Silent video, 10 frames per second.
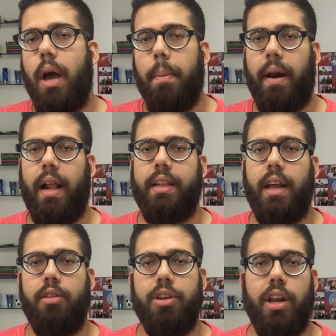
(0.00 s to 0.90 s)
Para a
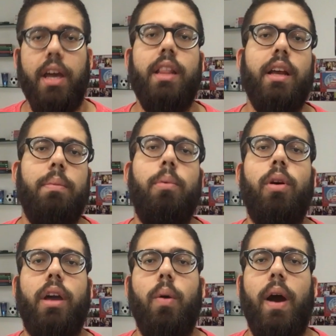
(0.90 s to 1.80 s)
lateral direita,
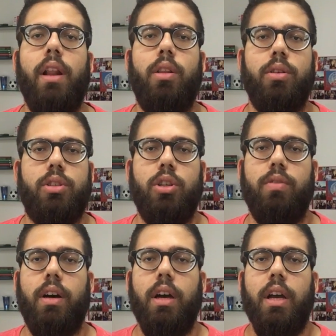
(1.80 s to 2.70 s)
porque o Wellington
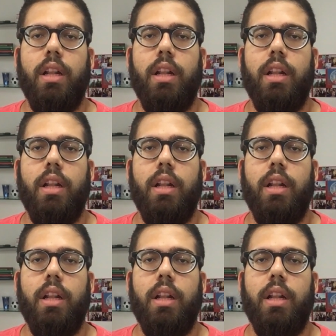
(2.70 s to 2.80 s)
Silva